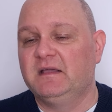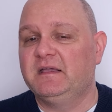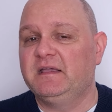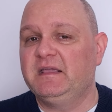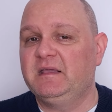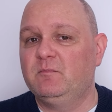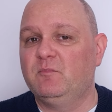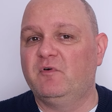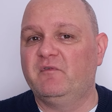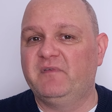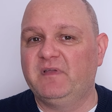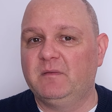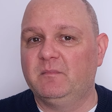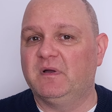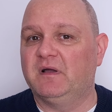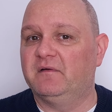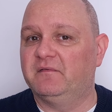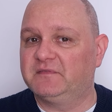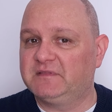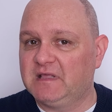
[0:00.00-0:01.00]
i
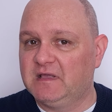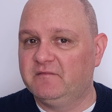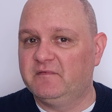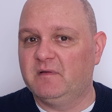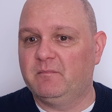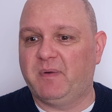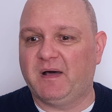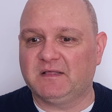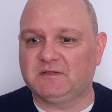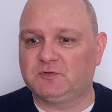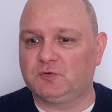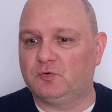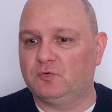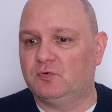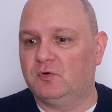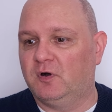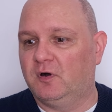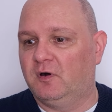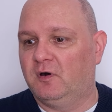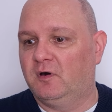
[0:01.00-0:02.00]
mówimy w tym
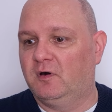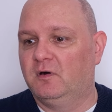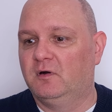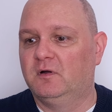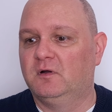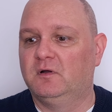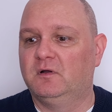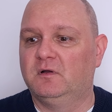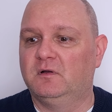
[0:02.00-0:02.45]
wypadku o